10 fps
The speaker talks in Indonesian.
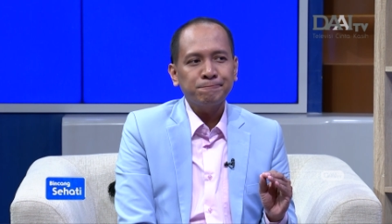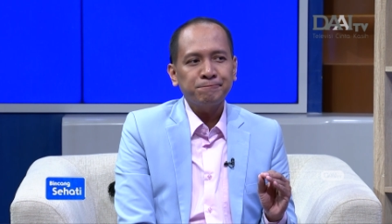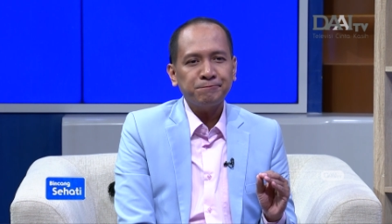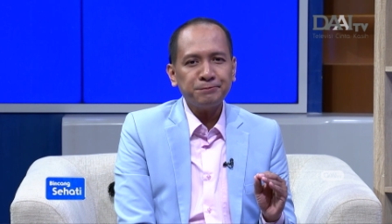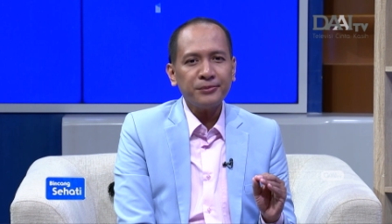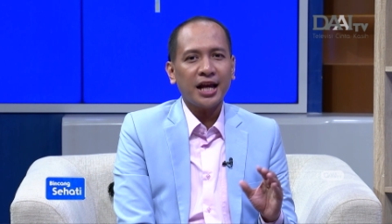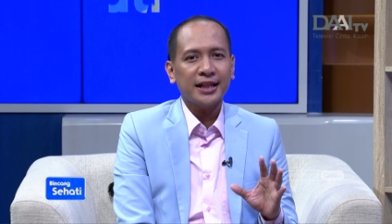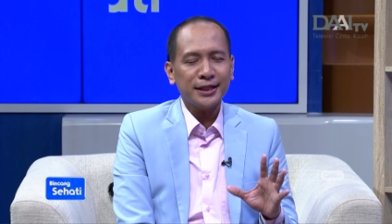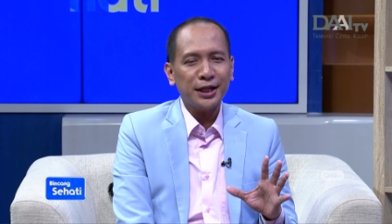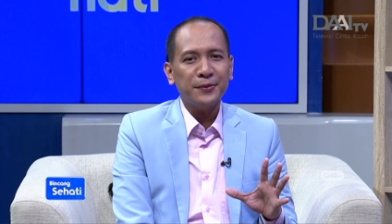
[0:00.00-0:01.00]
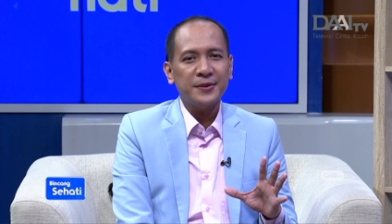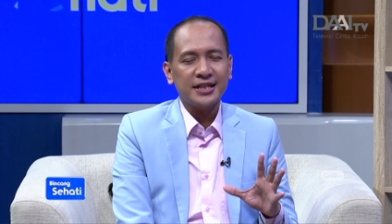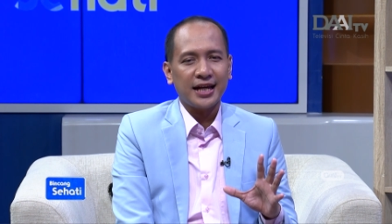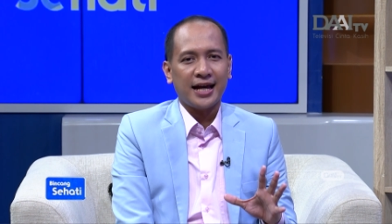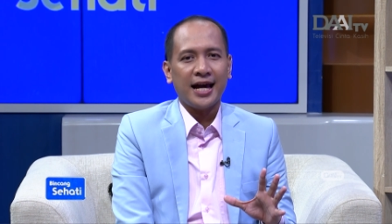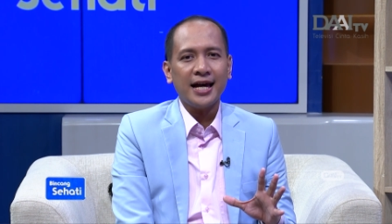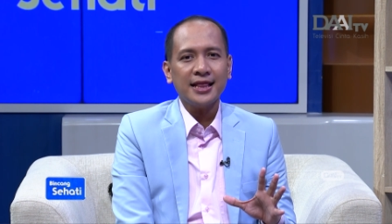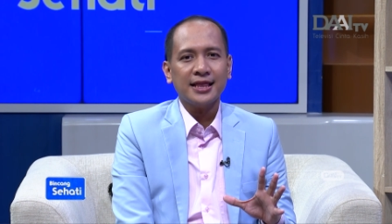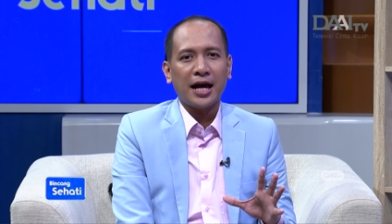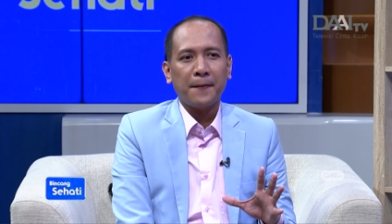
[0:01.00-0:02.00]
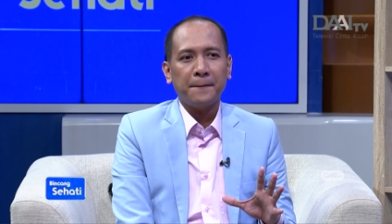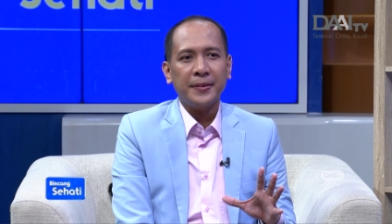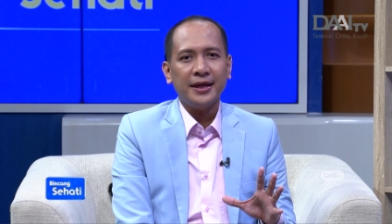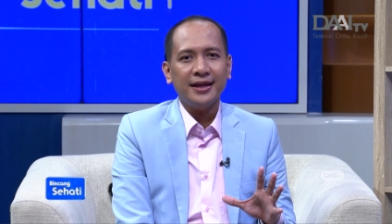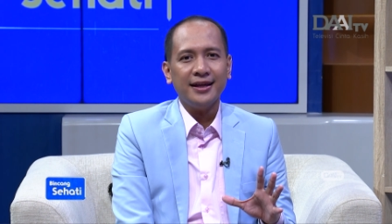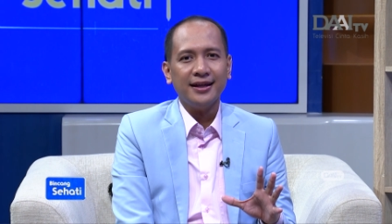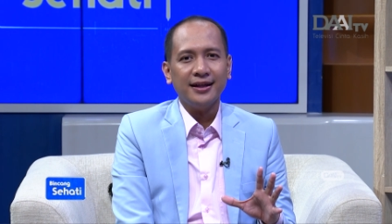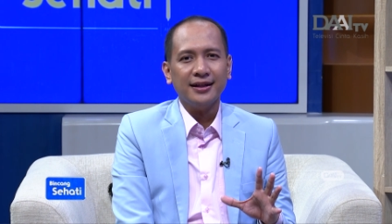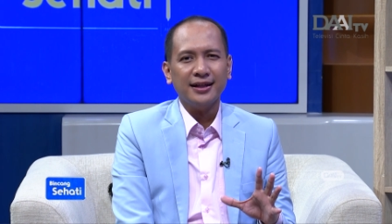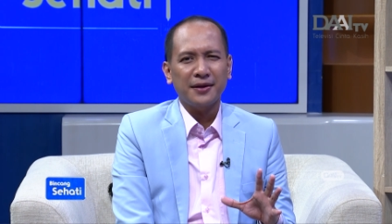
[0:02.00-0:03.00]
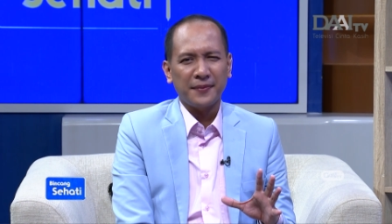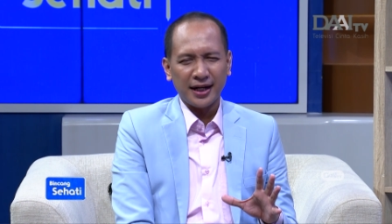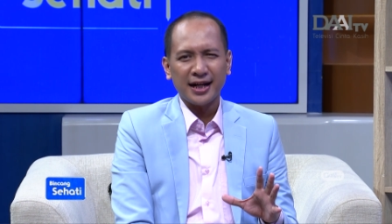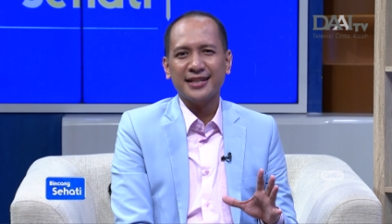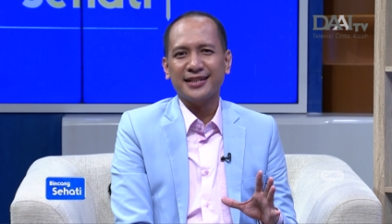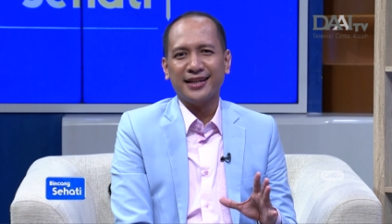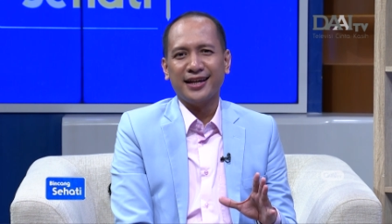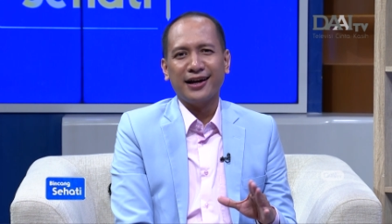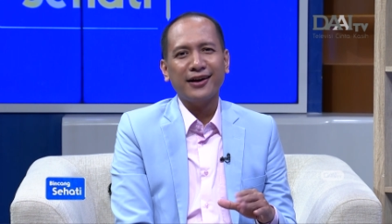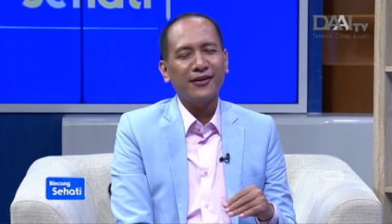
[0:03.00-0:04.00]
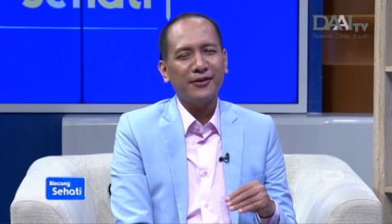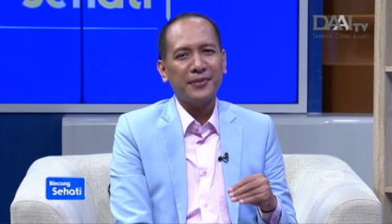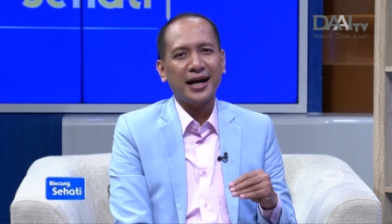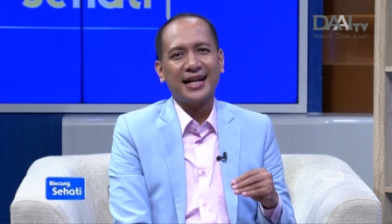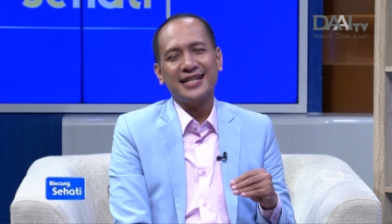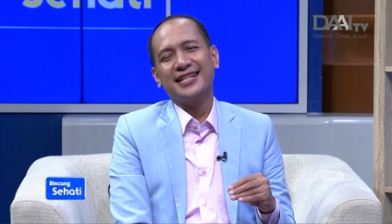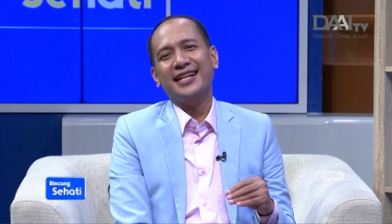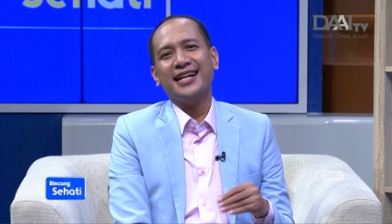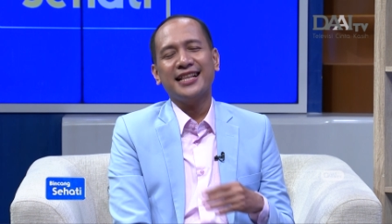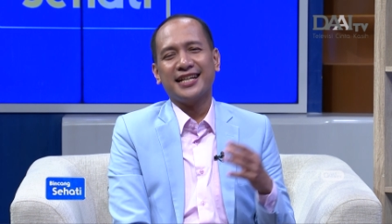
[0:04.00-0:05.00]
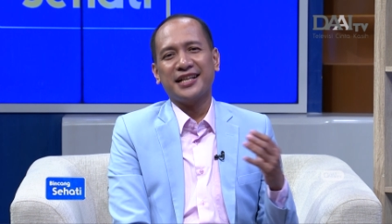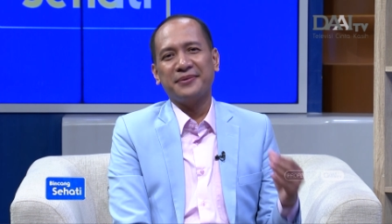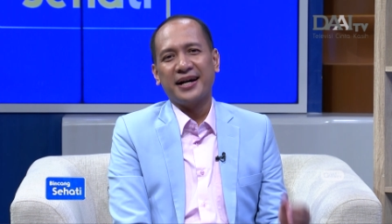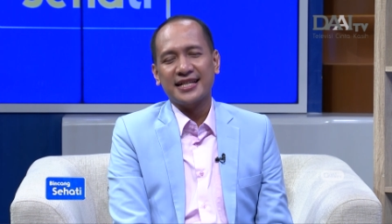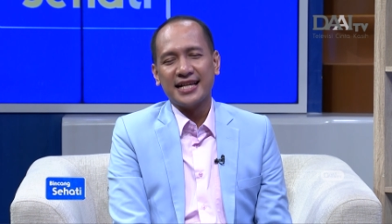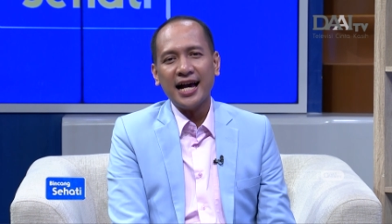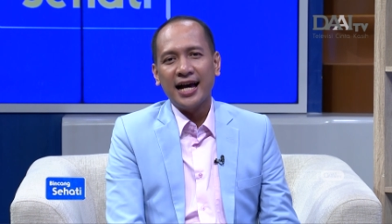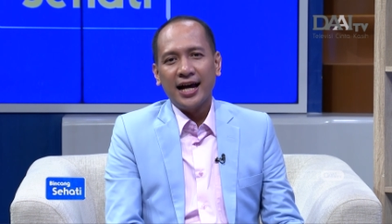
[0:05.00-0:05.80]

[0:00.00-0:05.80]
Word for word: Hmm, katanya lebih sehat, tapi gimana rasanya ya kalau makan nasi dingin? Nanti kita bahas ya.